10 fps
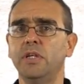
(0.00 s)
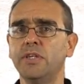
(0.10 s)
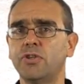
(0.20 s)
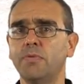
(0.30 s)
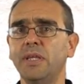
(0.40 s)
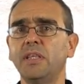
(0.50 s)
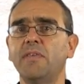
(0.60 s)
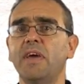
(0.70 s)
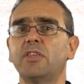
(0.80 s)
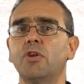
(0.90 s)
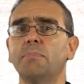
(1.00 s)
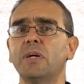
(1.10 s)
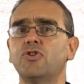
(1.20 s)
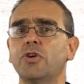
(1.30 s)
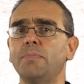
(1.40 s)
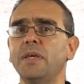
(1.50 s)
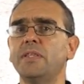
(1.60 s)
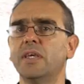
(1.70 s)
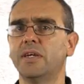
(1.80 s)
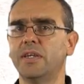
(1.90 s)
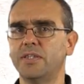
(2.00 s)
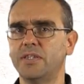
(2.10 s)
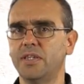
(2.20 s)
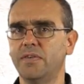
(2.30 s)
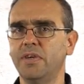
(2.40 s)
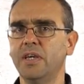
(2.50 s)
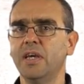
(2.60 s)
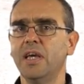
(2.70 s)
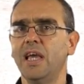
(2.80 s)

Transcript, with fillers: gli strumenti diventano maggiormente aggressivi